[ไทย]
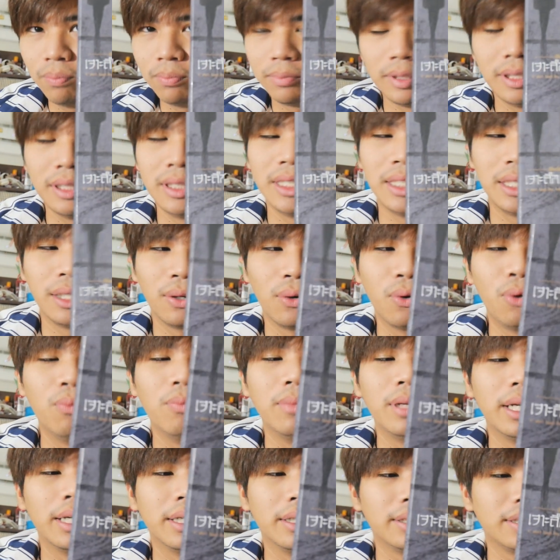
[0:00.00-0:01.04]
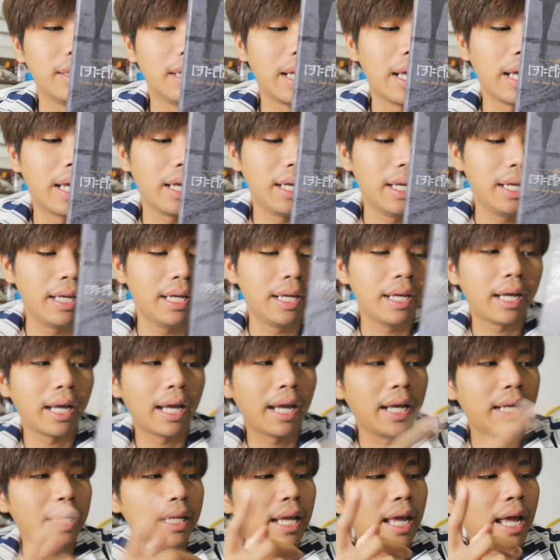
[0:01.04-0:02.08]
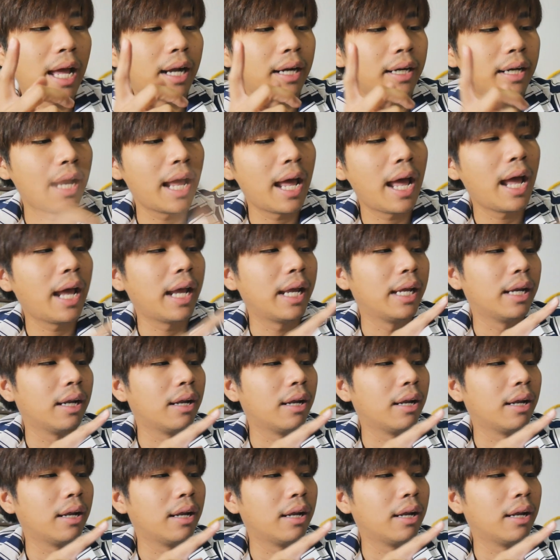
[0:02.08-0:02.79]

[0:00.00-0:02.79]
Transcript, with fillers: มจริงคุ้มเลยนะฮะใครอยากได้